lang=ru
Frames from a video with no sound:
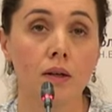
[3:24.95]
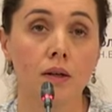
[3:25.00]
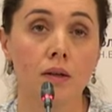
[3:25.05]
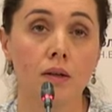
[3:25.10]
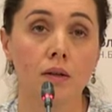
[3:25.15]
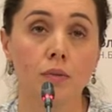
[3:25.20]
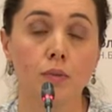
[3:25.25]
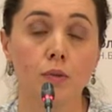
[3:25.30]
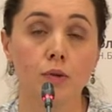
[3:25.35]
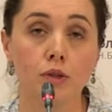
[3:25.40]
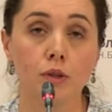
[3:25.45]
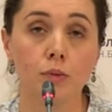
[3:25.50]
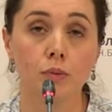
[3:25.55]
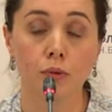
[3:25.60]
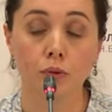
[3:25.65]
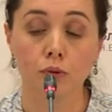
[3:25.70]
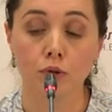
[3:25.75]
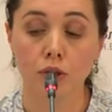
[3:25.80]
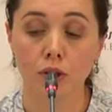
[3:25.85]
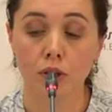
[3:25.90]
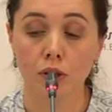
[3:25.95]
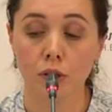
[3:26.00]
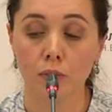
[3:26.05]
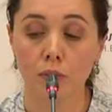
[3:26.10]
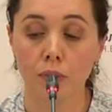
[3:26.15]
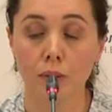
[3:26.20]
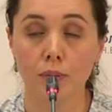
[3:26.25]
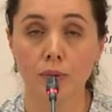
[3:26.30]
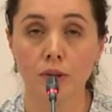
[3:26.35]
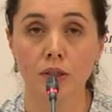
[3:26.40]
Э, после получения
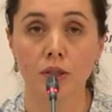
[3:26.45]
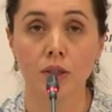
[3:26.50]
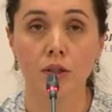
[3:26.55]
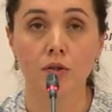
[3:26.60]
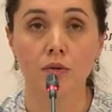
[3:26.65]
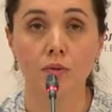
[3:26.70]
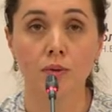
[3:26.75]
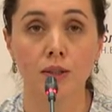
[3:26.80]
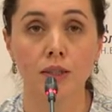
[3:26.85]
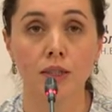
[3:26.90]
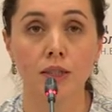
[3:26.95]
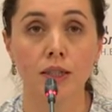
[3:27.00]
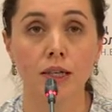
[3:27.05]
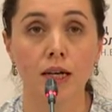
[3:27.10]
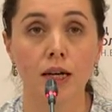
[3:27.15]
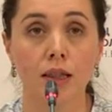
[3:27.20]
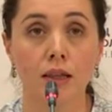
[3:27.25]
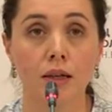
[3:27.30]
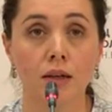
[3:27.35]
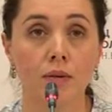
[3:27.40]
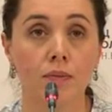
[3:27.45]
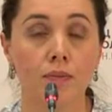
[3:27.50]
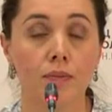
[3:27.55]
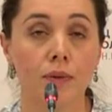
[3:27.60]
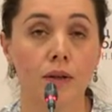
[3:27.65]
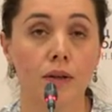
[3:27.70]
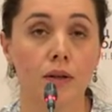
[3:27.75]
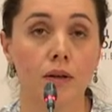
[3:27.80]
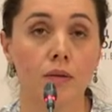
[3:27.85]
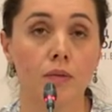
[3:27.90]
биопсийного материала
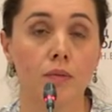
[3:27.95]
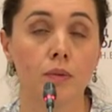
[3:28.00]
э,